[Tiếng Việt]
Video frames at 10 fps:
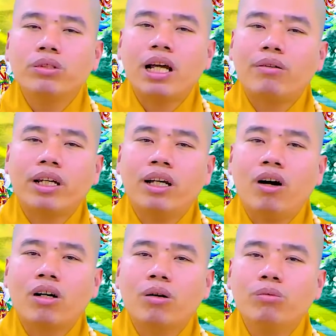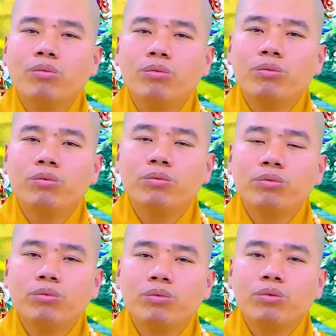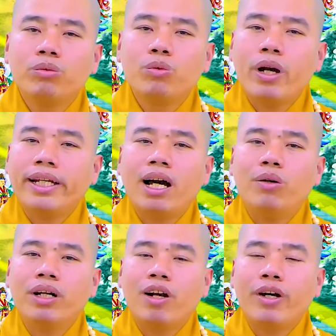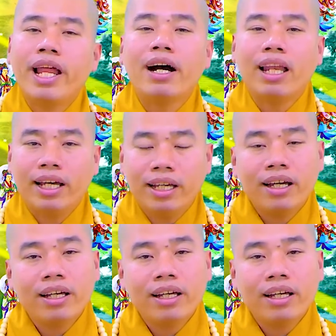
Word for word: sau này họ cũng quay đầu ra ngoài đời lại à